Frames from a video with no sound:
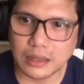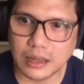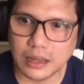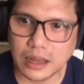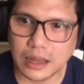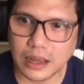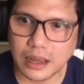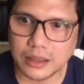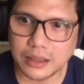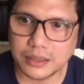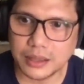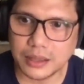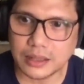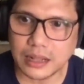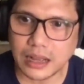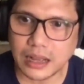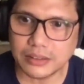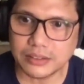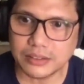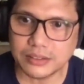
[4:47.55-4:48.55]
uh, I
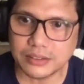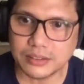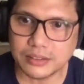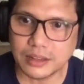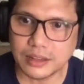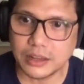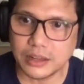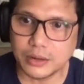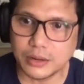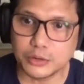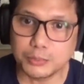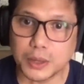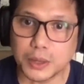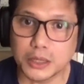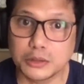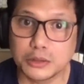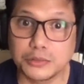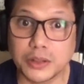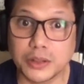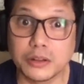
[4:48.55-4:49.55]
think nakas, he was
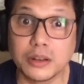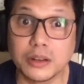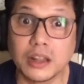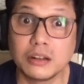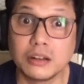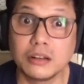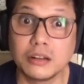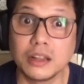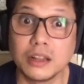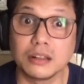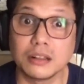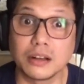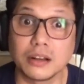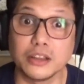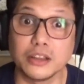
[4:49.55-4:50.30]
part of ano na nun eh,